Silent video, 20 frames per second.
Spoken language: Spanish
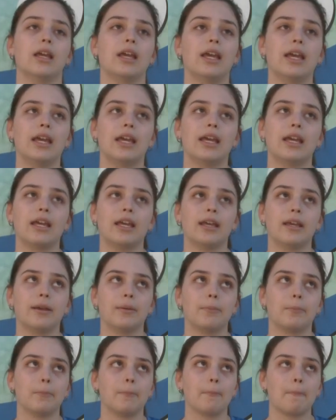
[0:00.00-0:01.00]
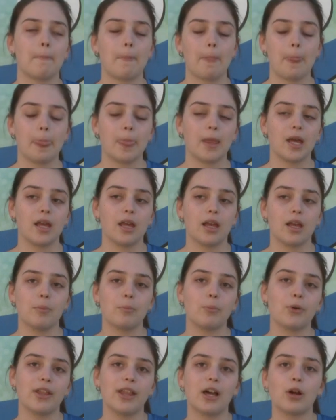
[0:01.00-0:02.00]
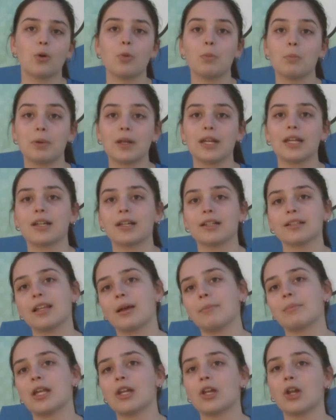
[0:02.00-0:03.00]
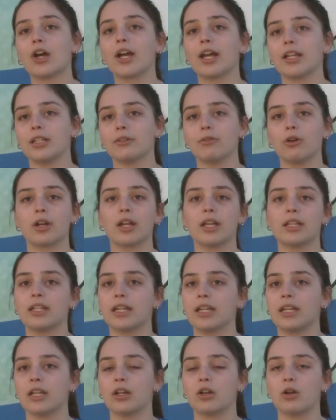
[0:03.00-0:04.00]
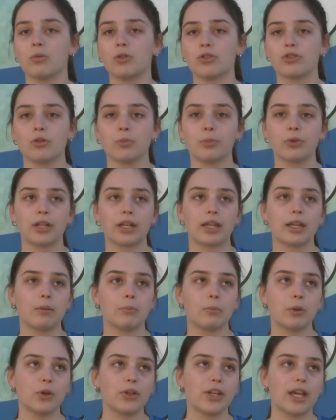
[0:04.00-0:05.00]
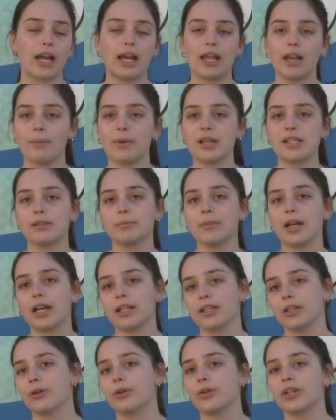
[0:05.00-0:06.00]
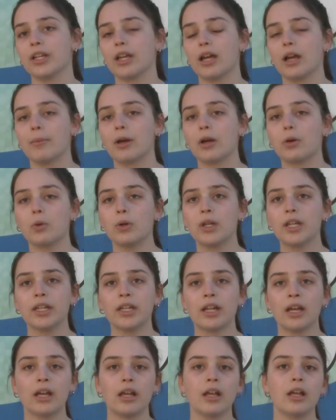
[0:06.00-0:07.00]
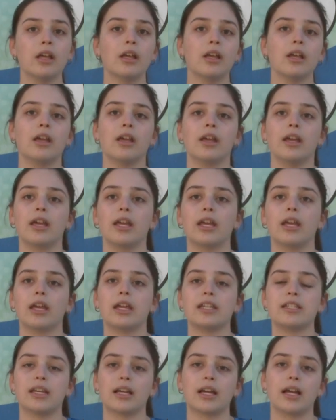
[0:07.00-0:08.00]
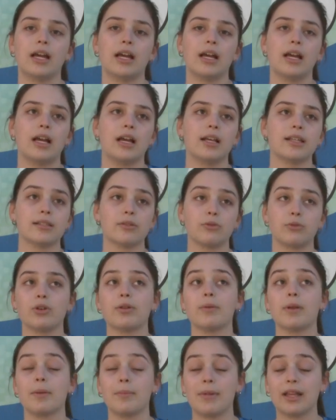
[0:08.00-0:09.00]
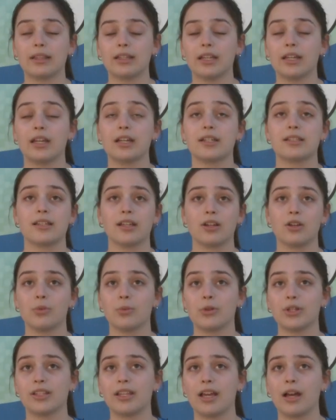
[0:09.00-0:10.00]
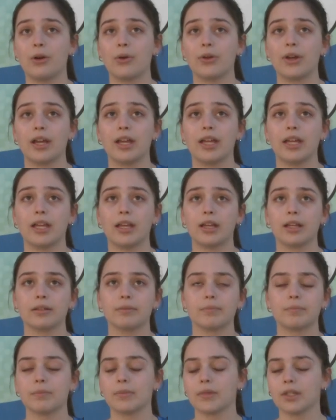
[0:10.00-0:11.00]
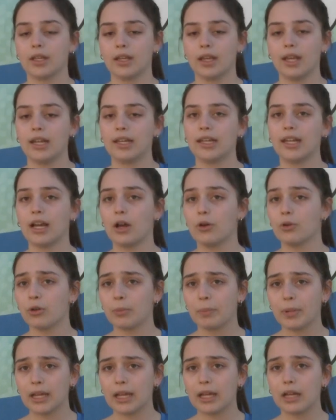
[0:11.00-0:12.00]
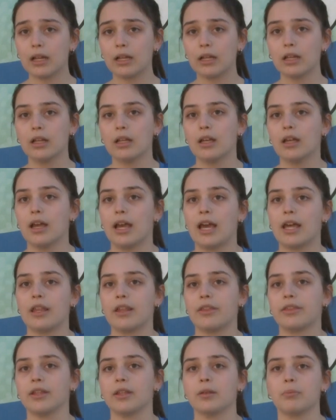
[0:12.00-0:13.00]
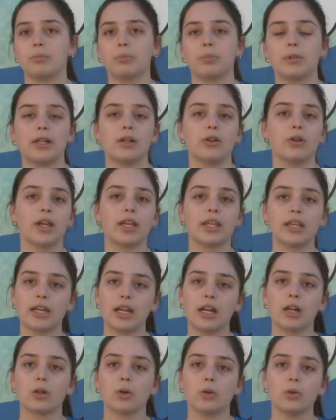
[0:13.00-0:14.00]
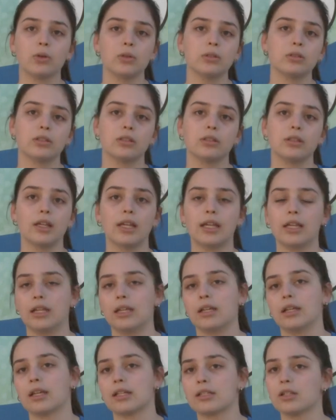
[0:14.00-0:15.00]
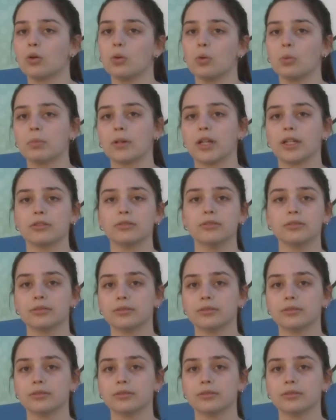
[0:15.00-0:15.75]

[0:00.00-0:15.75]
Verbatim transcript: em, pueda cumplir también los objetivos que tiene, como son, por ejemplo, llegar a la máxima categoría masculina, eh, llegar y mantenerse como está ahora en, en Liga Europea, es decir, pues lo que quiere el club eh, que se cumpla. ¿no?